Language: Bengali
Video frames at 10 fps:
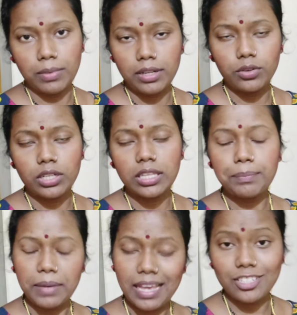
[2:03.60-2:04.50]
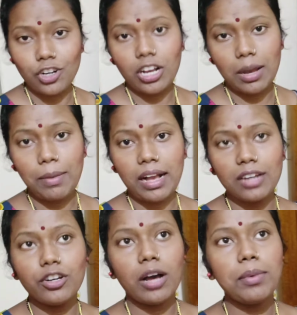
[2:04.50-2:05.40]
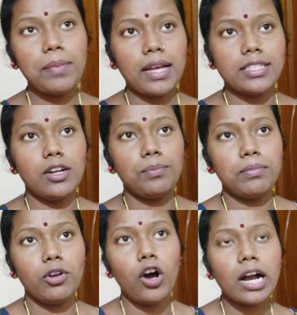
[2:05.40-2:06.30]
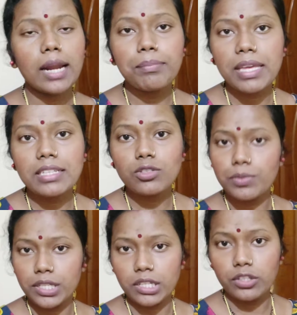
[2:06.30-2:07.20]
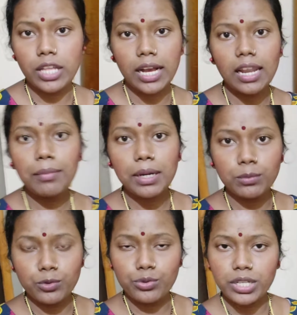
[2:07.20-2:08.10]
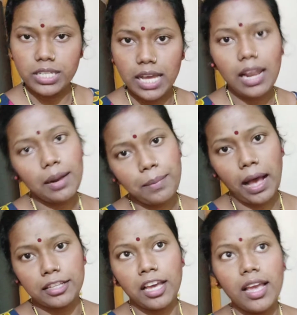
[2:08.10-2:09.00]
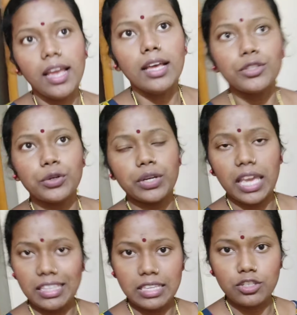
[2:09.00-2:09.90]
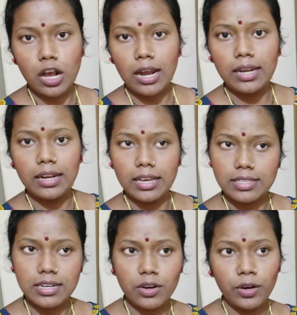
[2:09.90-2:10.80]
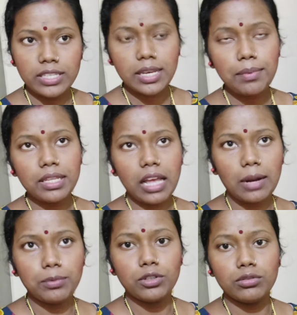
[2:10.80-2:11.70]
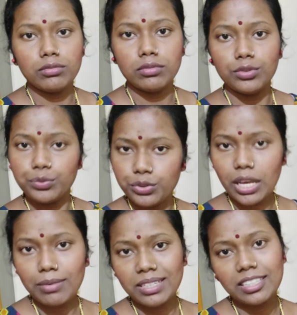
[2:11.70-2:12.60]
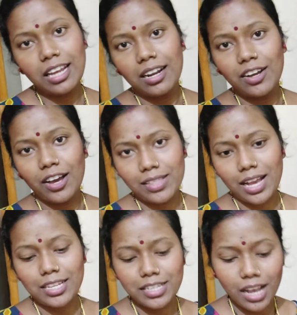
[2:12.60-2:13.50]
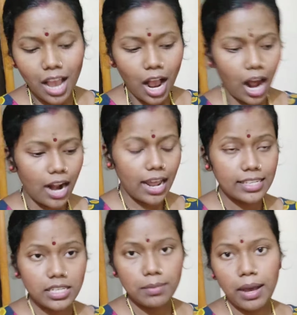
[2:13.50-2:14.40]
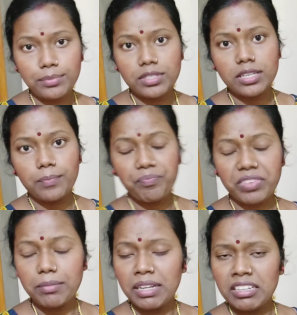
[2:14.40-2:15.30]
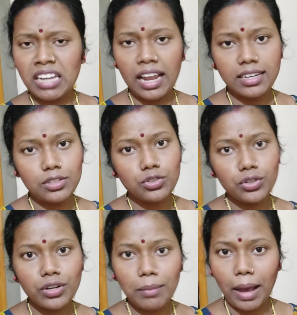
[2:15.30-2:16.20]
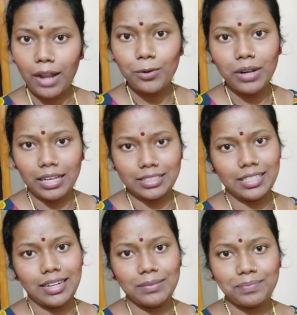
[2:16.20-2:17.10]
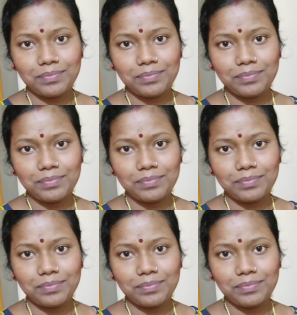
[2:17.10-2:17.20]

মানে ওটাতে পেঁয়াজ লঙ্কা মাখানো হবে ভাজা লঙ্কার পেঁয়াজ তোমাদেরকে তো দেখালাম আর মুসুরির ডাল আর ভাত তো এই দিয়ে সকালের নাস্তাটা হয়ে যাবে তারপর দুপুরে আবার কি রান্না হয় দেখা যাক আর আজকে ভাবছি মানে ঠান্ডার জন্য না ভালো লাগছে না